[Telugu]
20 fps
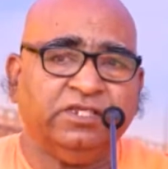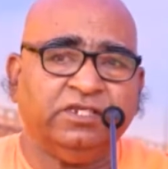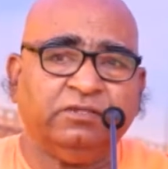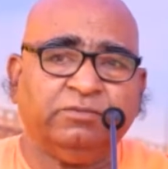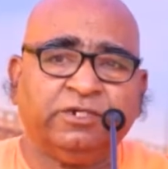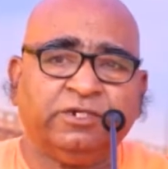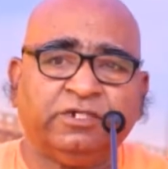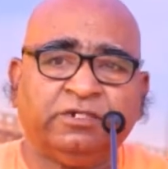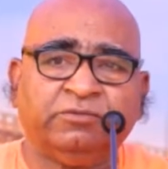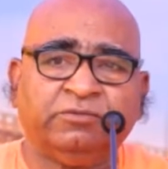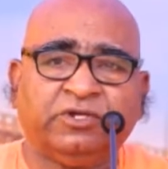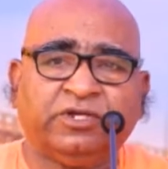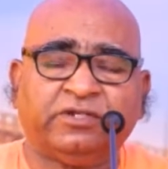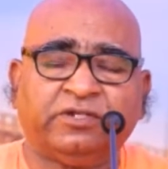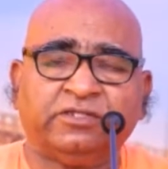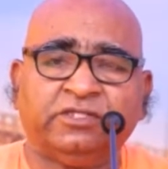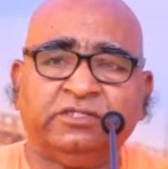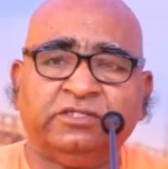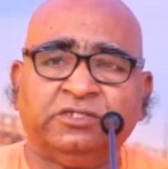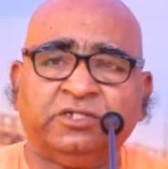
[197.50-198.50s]
దీన్ని బట్టి
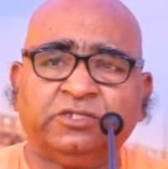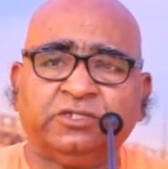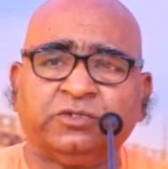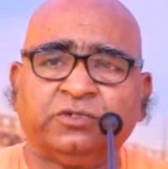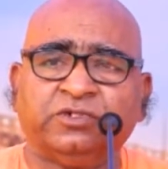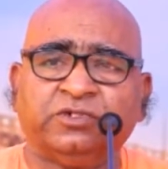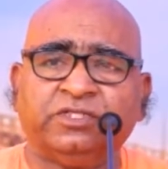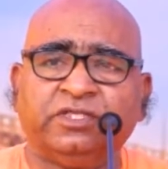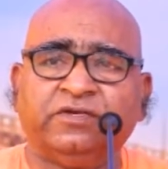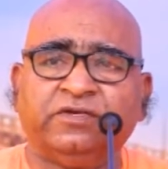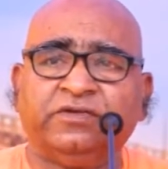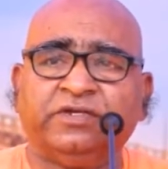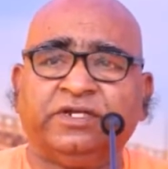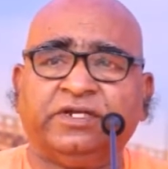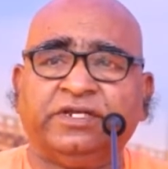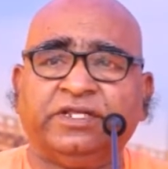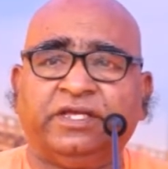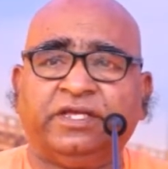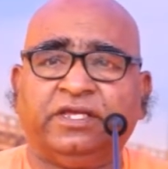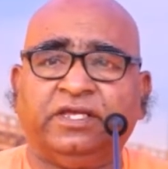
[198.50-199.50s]
మనం అర్థం చేసుకున్నది
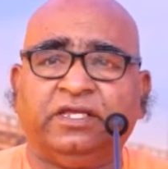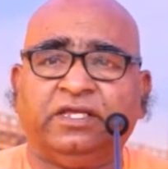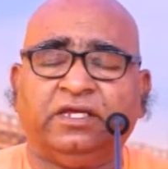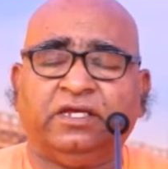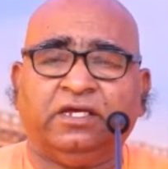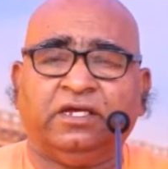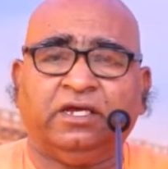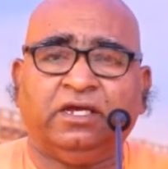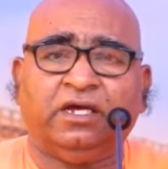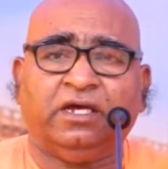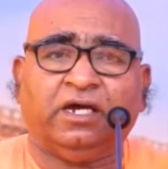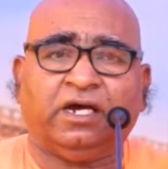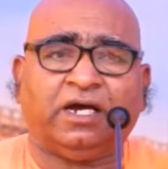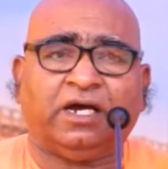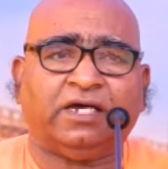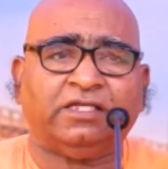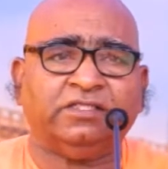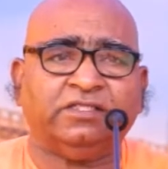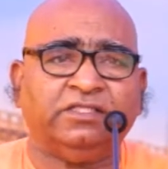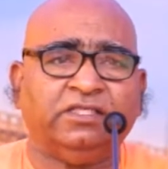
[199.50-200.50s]
ఏంటంటే
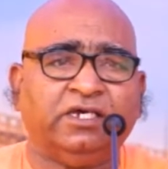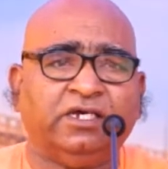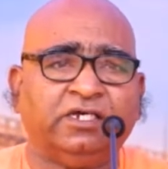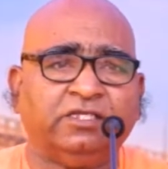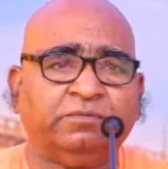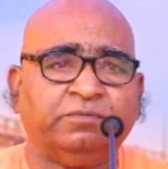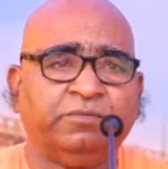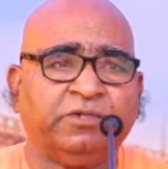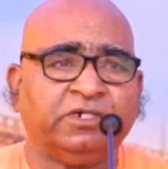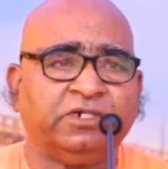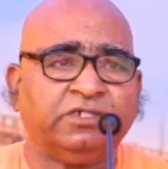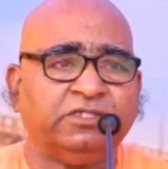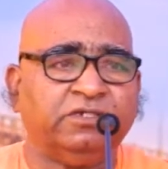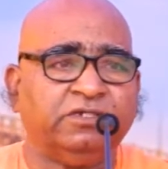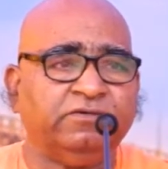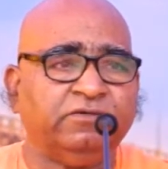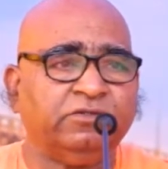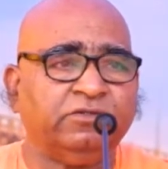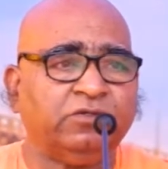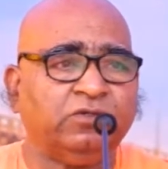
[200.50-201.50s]
ఆధ్యాత్మిక
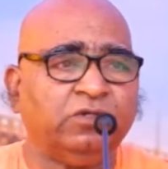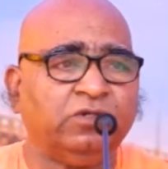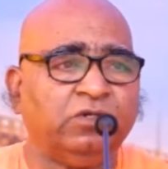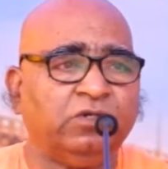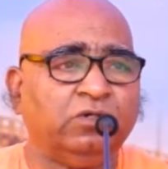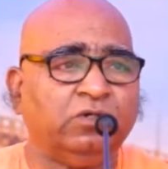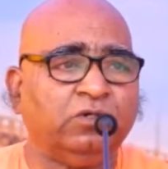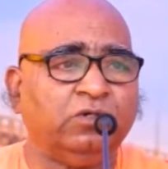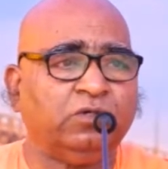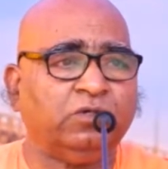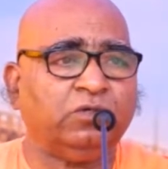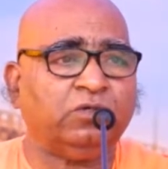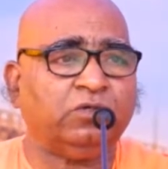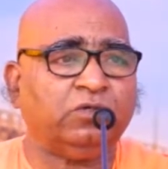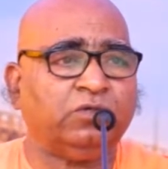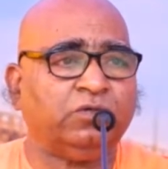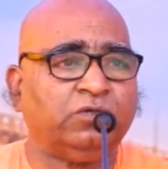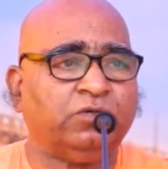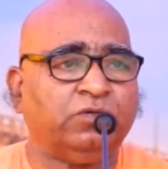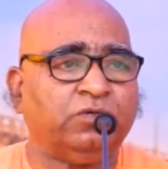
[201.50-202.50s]
జీవితంలో
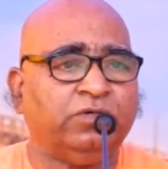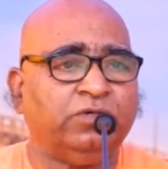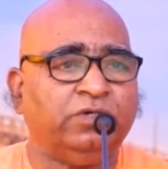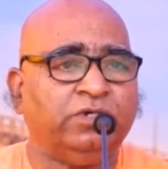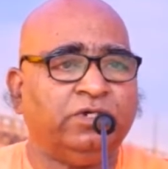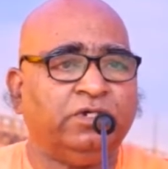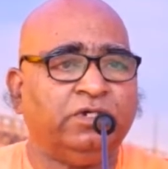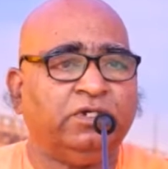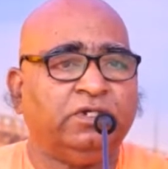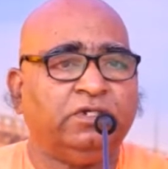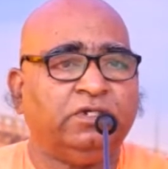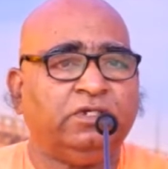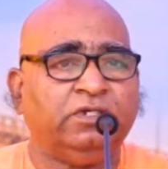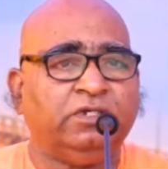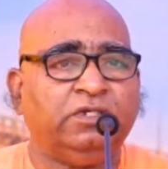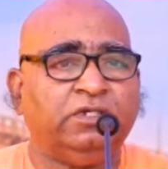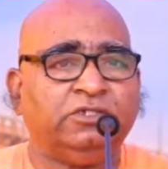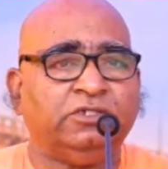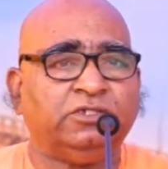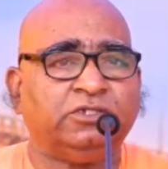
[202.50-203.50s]

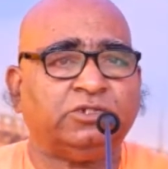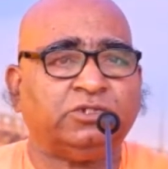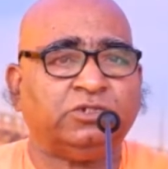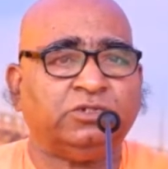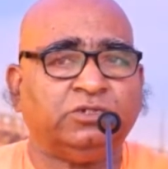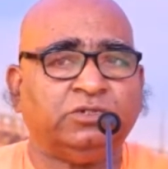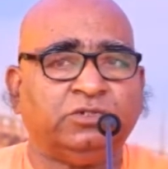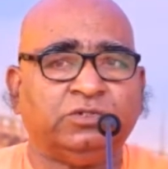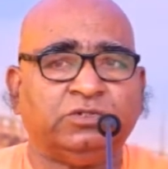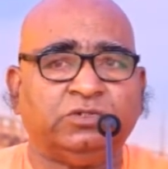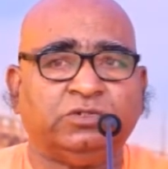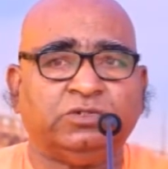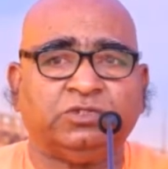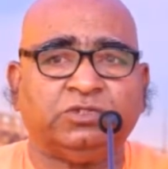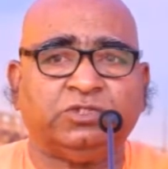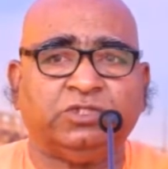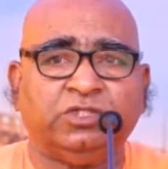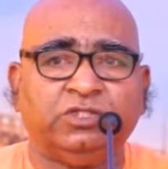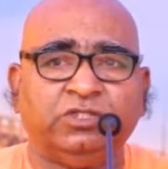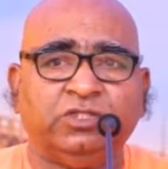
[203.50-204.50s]
ఈ
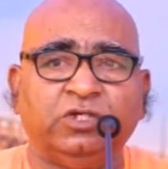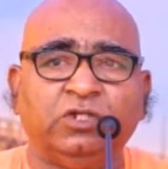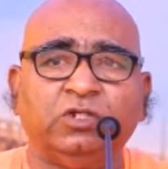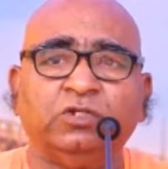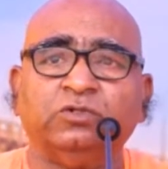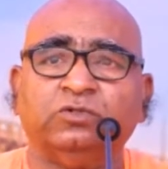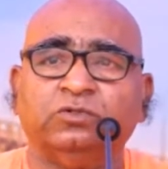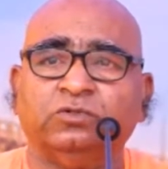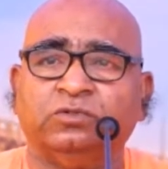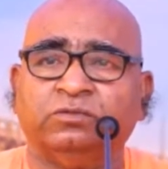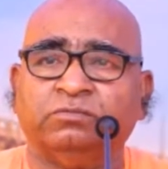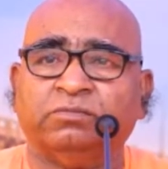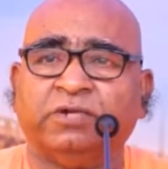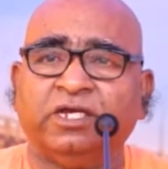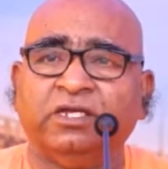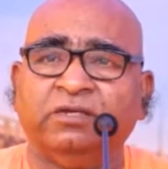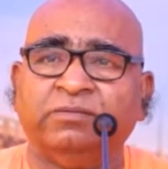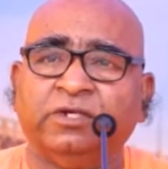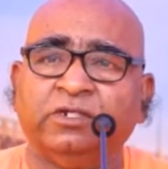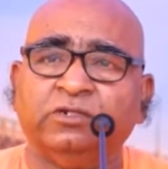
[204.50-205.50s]
సిద్ధులు
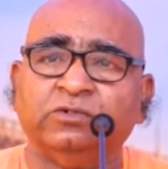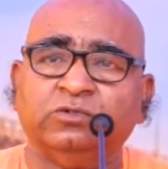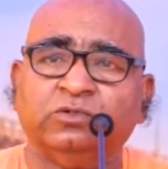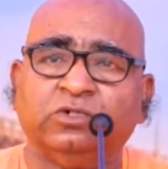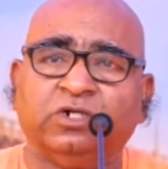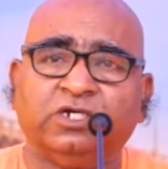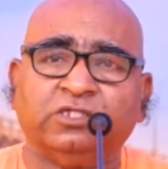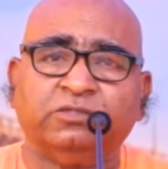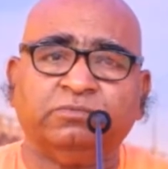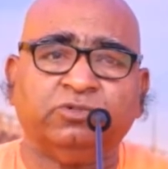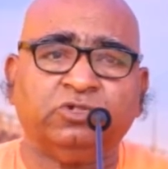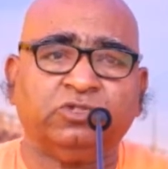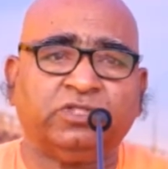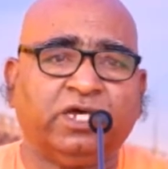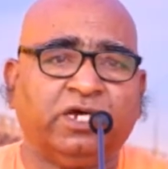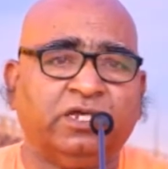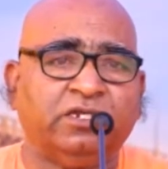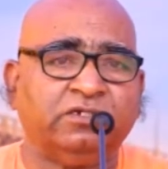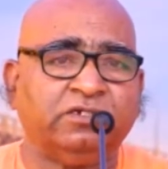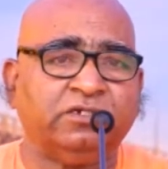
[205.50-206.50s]
మహిమలు
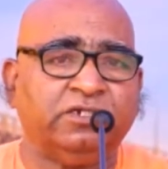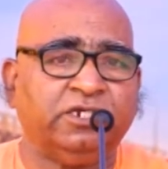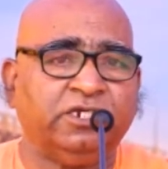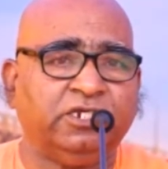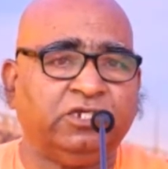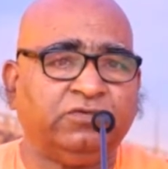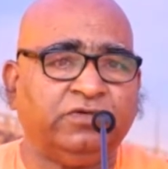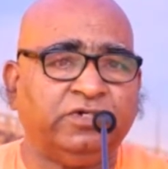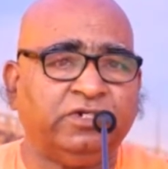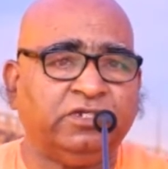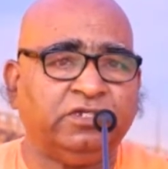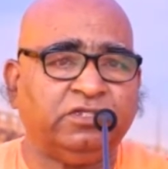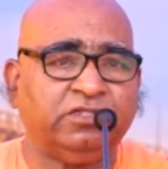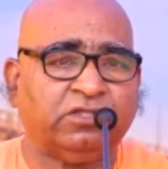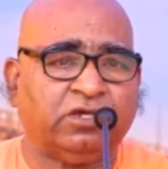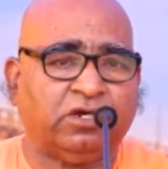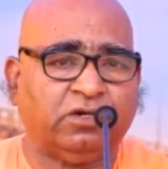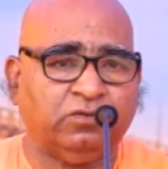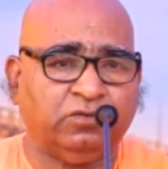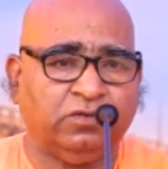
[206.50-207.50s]
అద్భుతాలకి ఎటువంటి
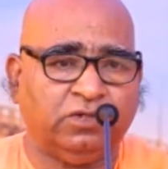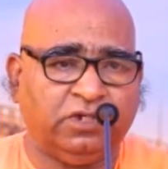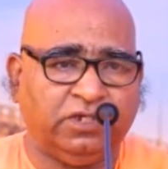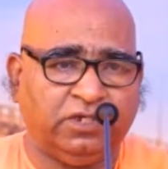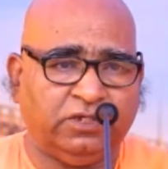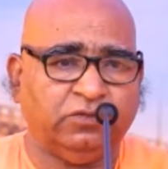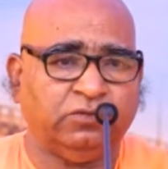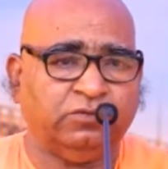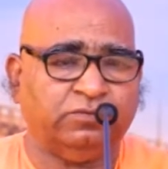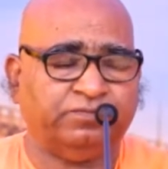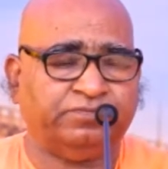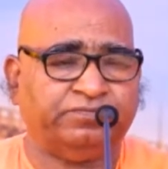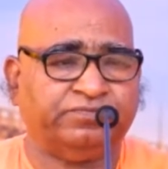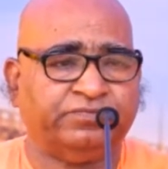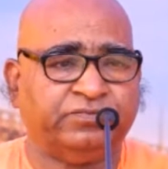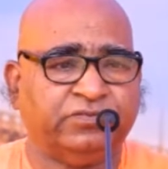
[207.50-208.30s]
తావు లేదు